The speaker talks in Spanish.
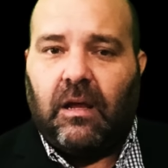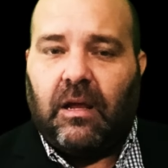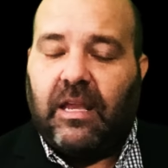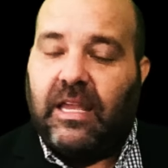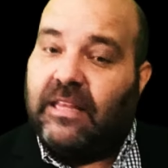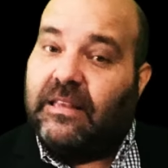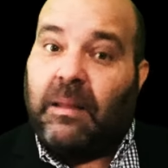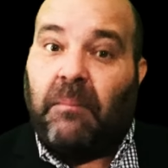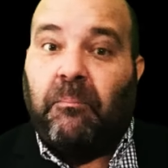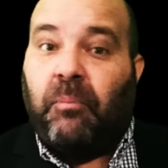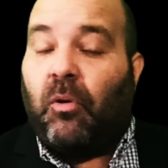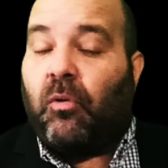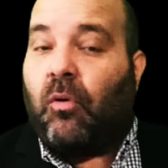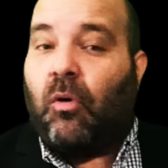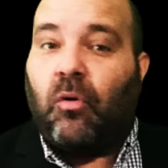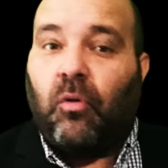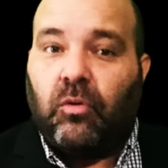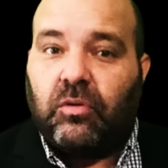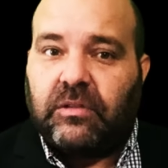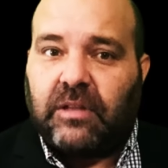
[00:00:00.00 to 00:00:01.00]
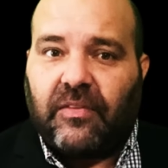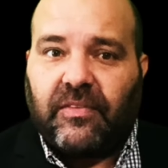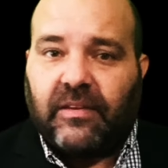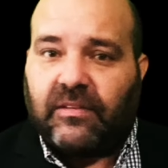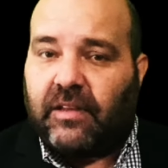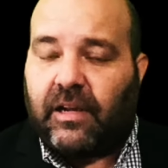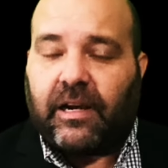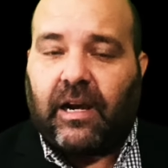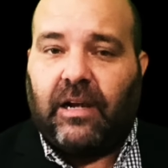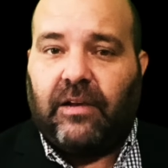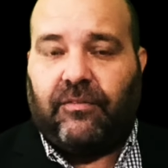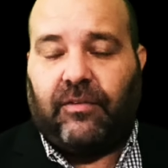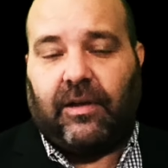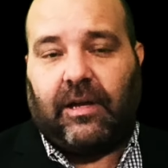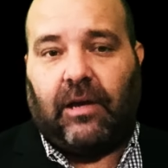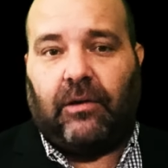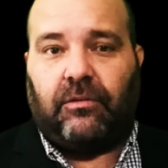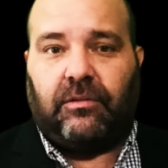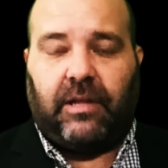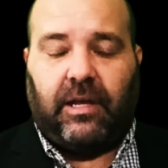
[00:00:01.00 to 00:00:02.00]
y tampoco gustan de ser
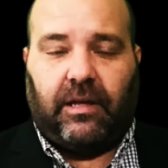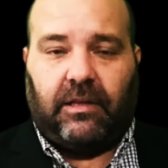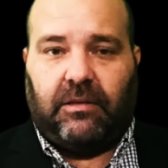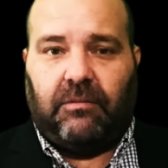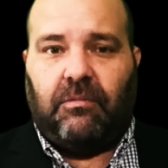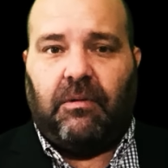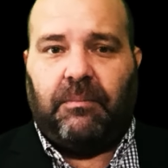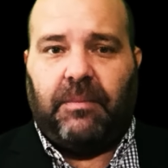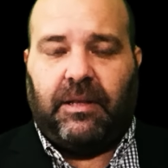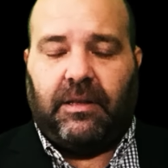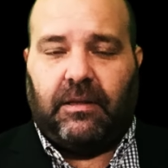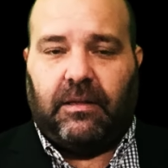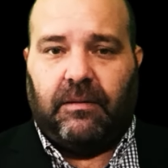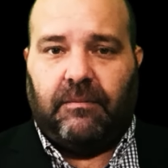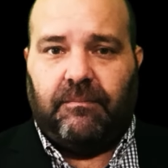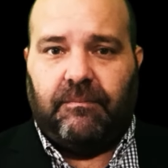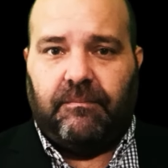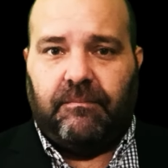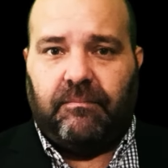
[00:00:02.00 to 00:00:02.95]
calificados negativamente